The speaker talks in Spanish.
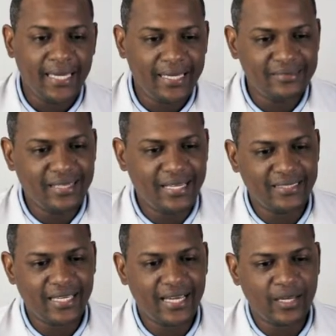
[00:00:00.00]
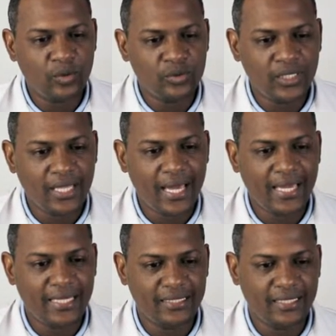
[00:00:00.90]
es la arteria
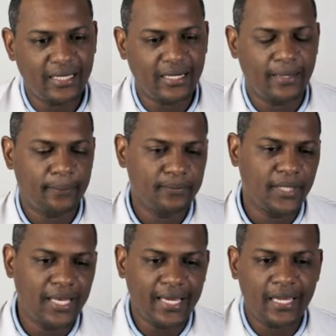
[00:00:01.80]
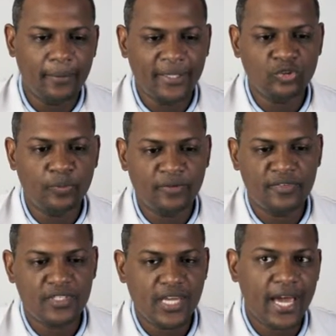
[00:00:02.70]
carótida interna y la que es más
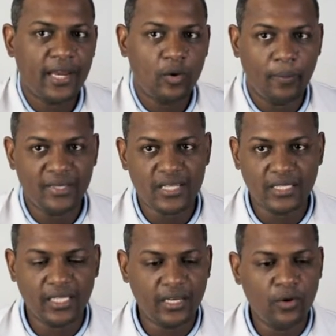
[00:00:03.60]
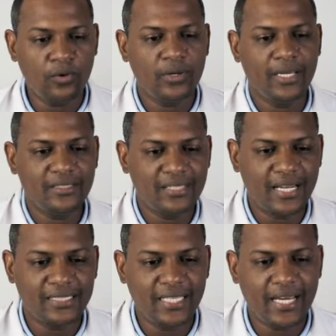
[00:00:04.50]
superficial o más anterior es
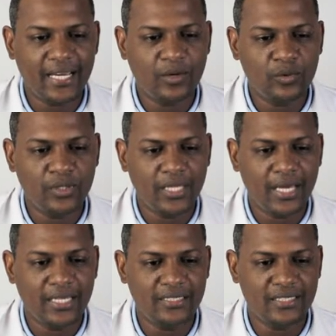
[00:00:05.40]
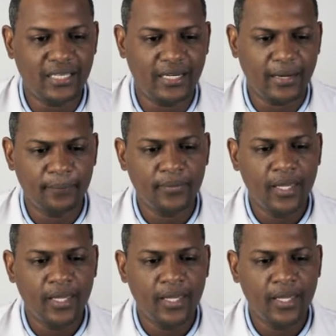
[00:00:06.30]
la arteria carótida externa.